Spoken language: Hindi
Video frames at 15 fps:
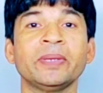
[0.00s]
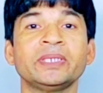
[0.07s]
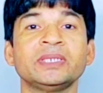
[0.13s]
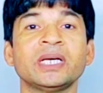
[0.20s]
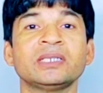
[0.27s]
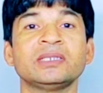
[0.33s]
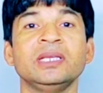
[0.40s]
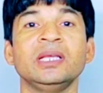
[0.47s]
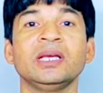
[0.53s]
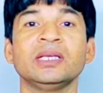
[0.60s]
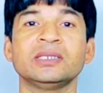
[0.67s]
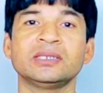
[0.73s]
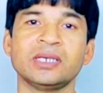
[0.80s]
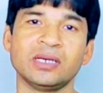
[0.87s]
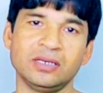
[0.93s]
पचास से लेकर
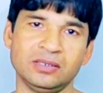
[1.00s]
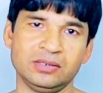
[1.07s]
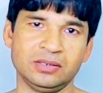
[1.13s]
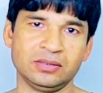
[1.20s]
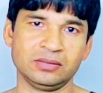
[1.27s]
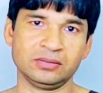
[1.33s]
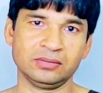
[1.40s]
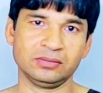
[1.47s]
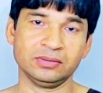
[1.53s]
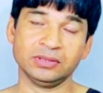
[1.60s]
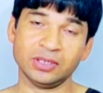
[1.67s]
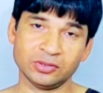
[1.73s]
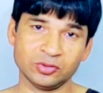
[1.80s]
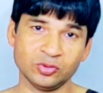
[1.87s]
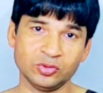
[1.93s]
साठ हज़ार
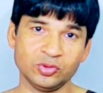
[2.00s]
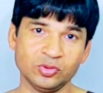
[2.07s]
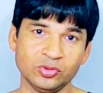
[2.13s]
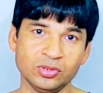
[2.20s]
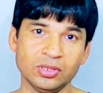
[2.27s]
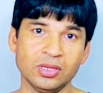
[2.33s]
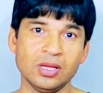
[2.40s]
ज़रा सोचो